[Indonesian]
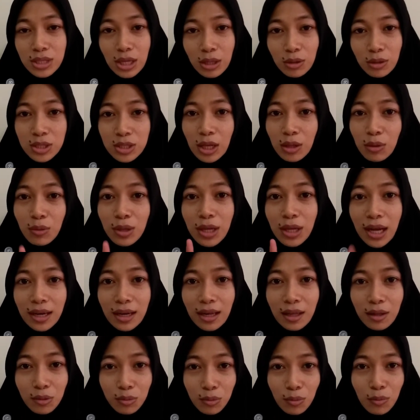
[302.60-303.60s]
satu-satunya
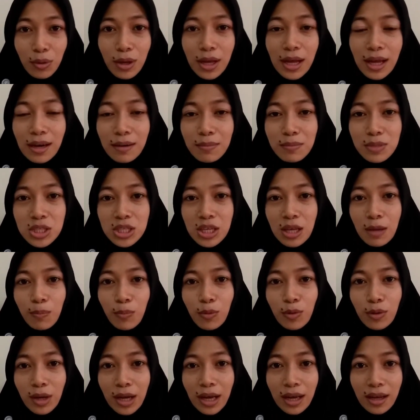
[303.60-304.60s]
anak tunggal
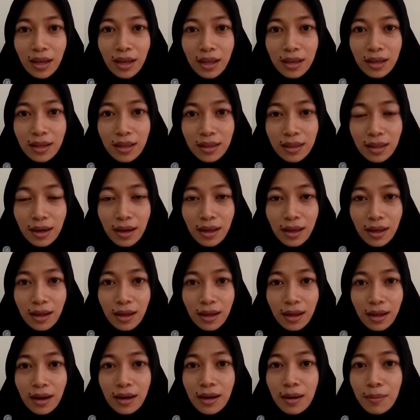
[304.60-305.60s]
meskipun kakeknya
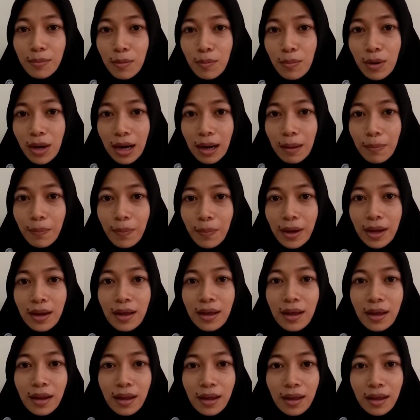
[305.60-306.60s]
telah ada
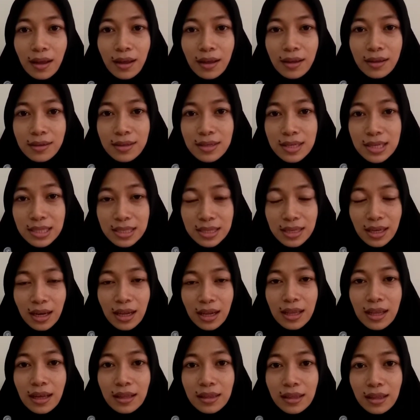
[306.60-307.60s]
beberapa
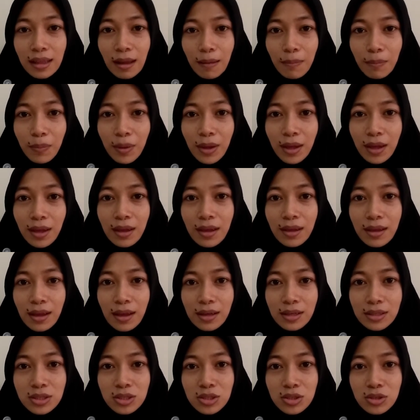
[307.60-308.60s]
istrinya tetapi
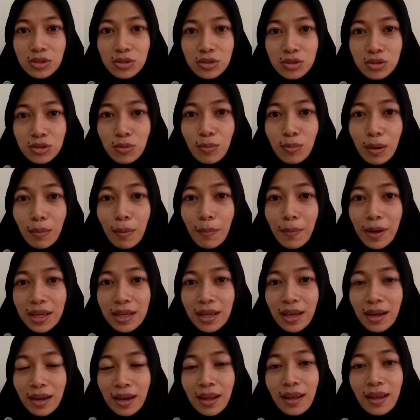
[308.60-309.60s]
ya cuma
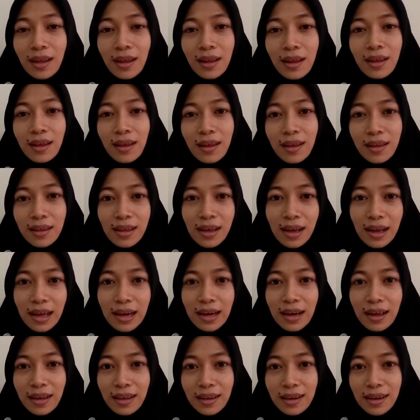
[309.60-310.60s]
mamanya Re yang
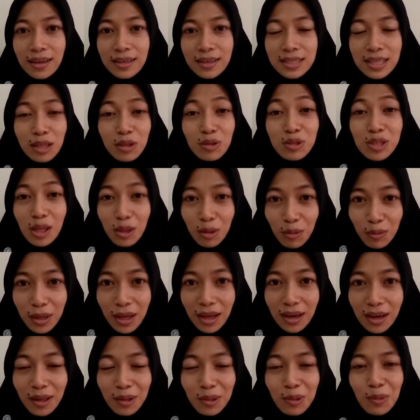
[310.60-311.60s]
anaknya
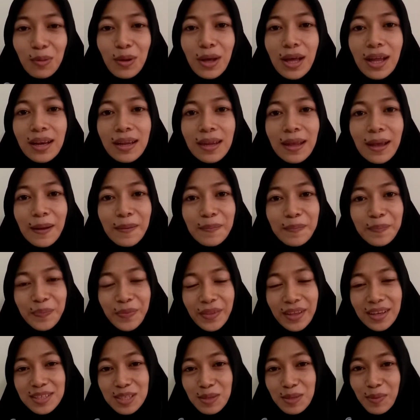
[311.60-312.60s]
satu-satunya anak tunggalnya
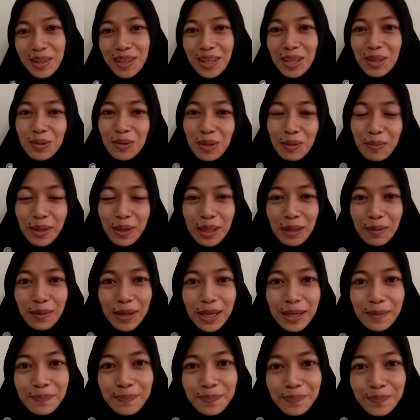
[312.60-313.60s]
seperti itu
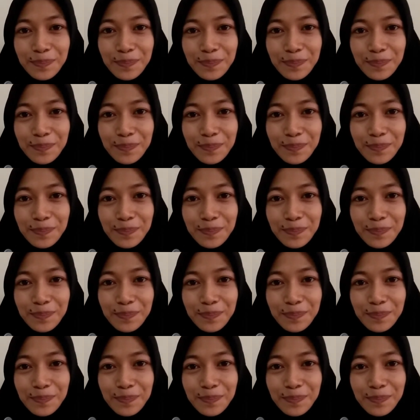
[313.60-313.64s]
teman-teman